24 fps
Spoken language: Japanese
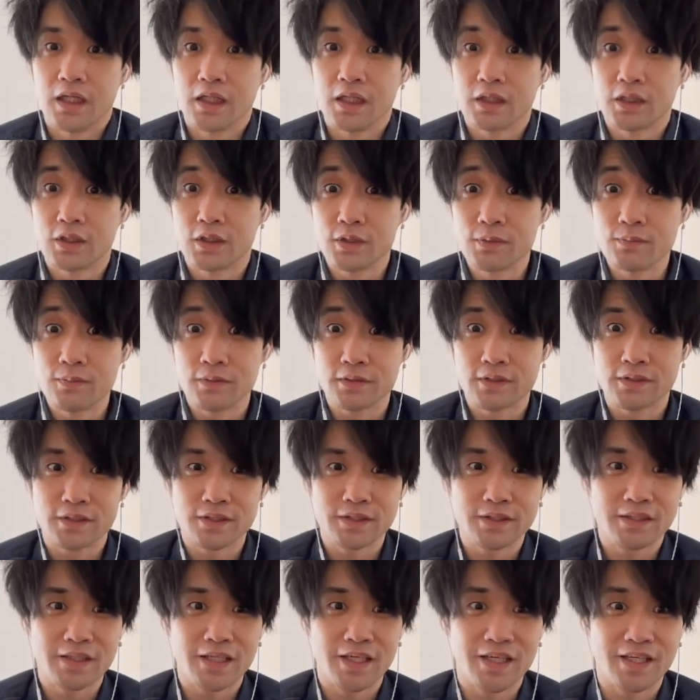雲積
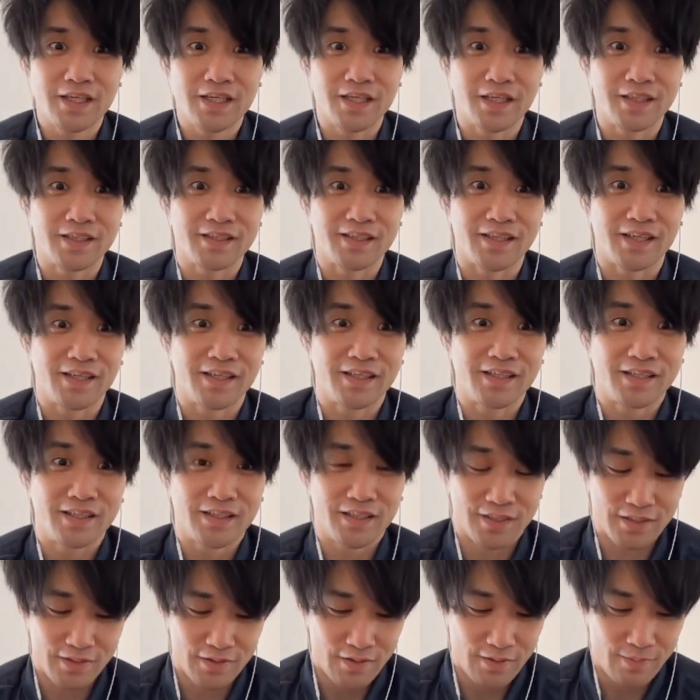んでへんかった
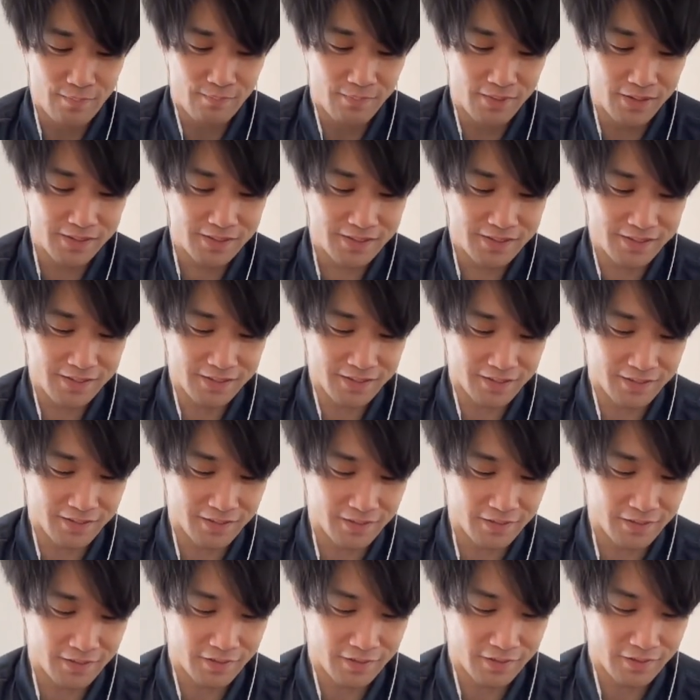マジか
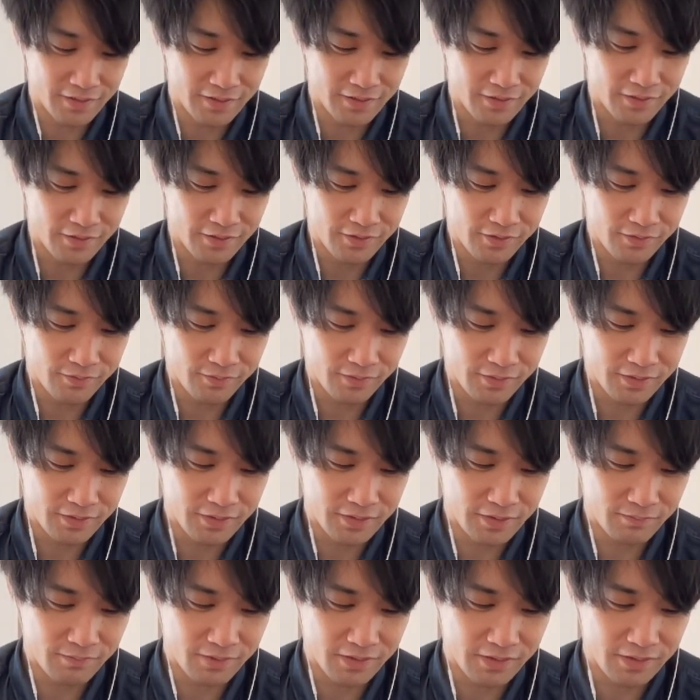ちょっ
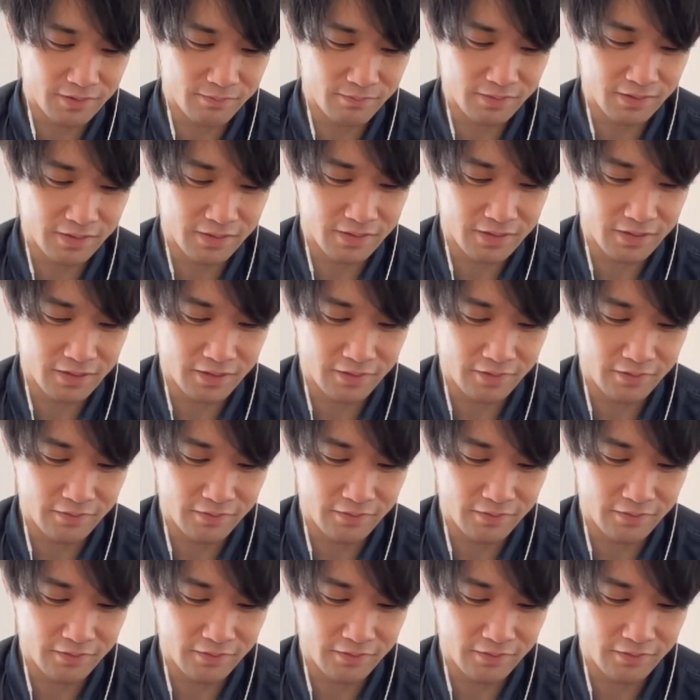と待って待って